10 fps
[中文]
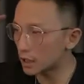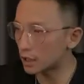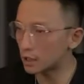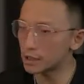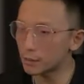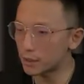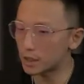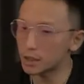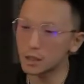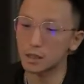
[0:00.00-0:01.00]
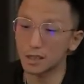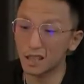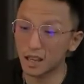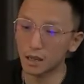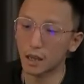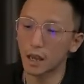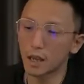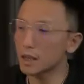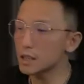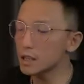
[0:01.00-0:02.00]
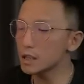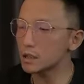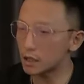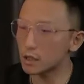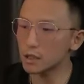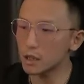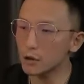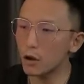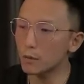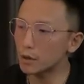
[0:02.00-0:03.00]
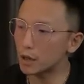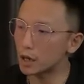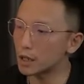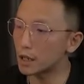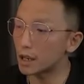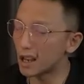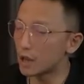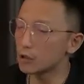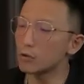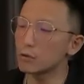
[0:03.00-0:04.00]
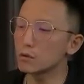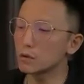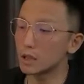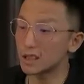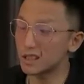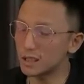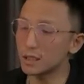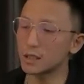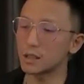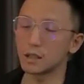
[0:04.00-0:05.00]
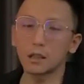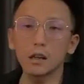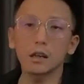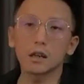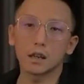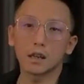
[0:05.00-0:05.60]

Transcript: 牛人更难吸引，你需要做好面试前、面试中、面试后的三个用户体验环节。